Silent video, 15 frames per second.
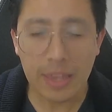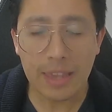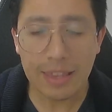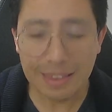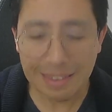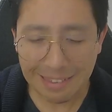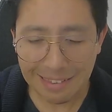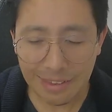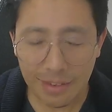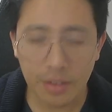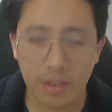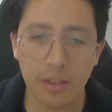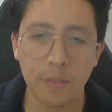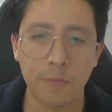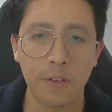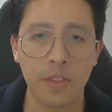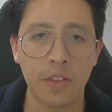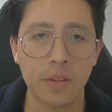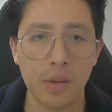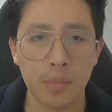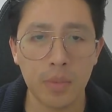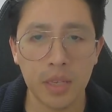y
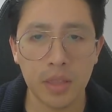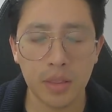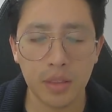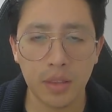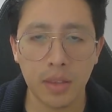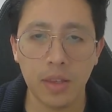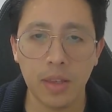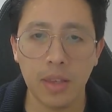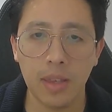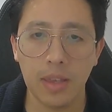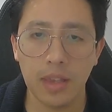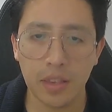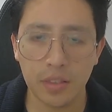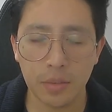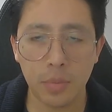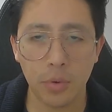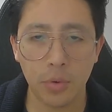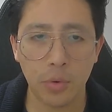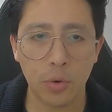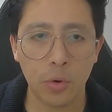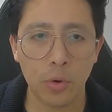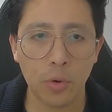efectivamente este
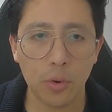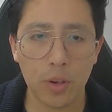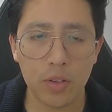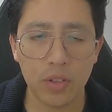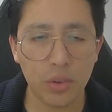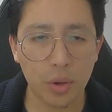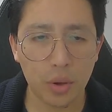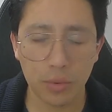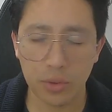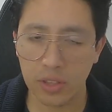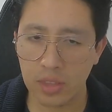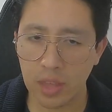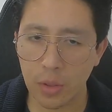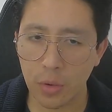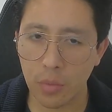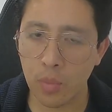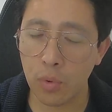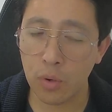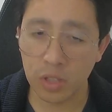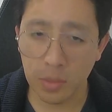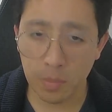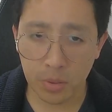protocolo ha sido auditado
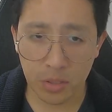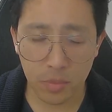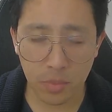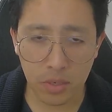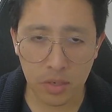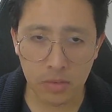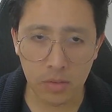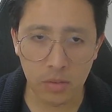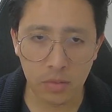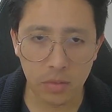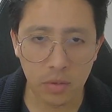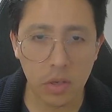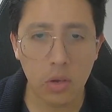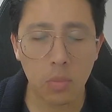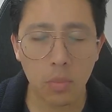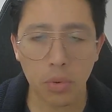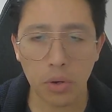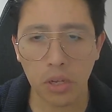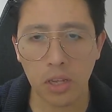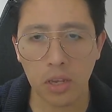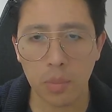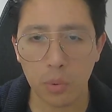múltiples veces por
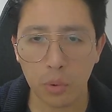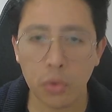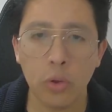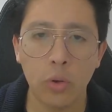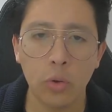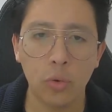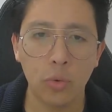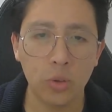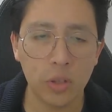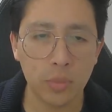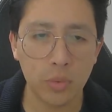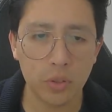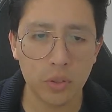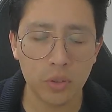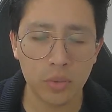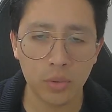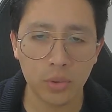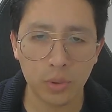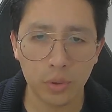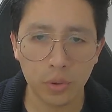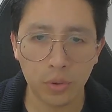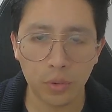ejemplo, uno de los últimos
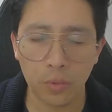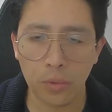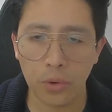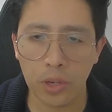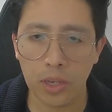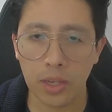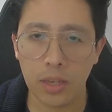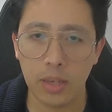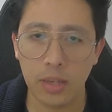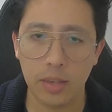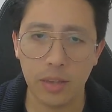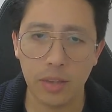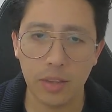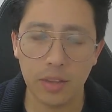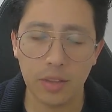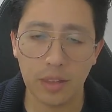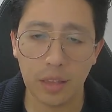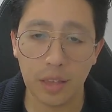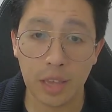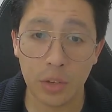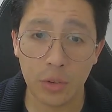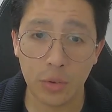estudios fue
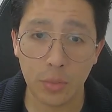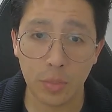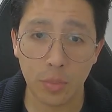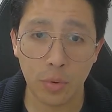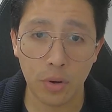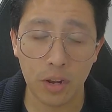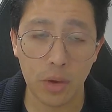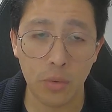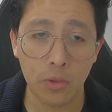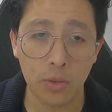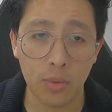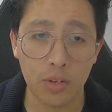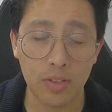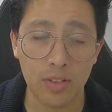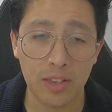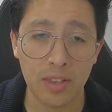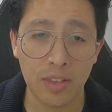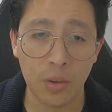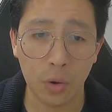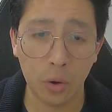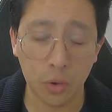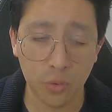hecho por la Universidad de
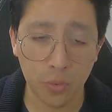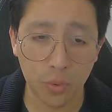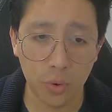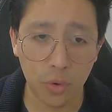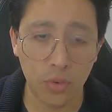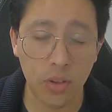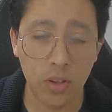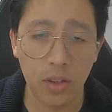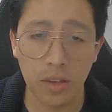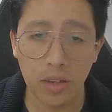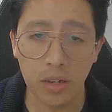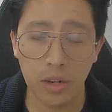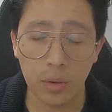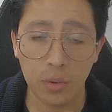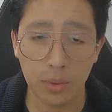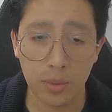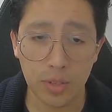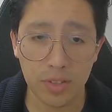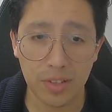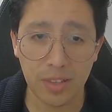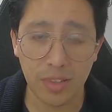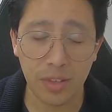Oxford y la
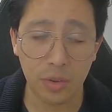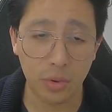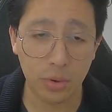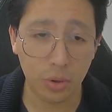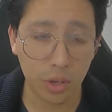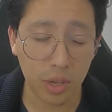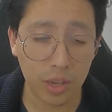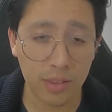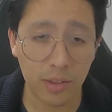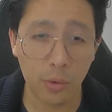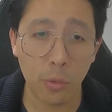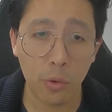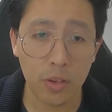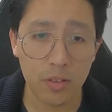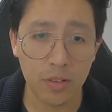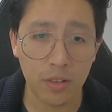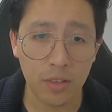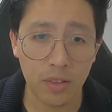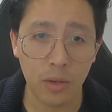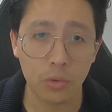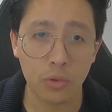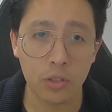Universidad Tecnológica de Queensland de
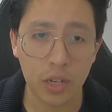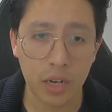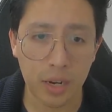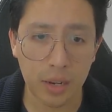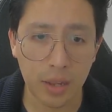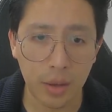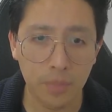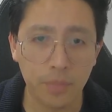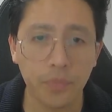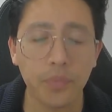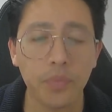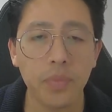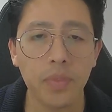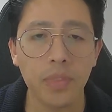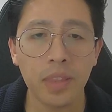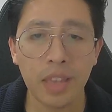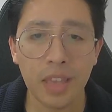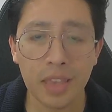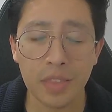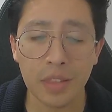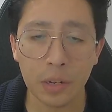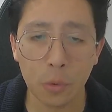Australia, en el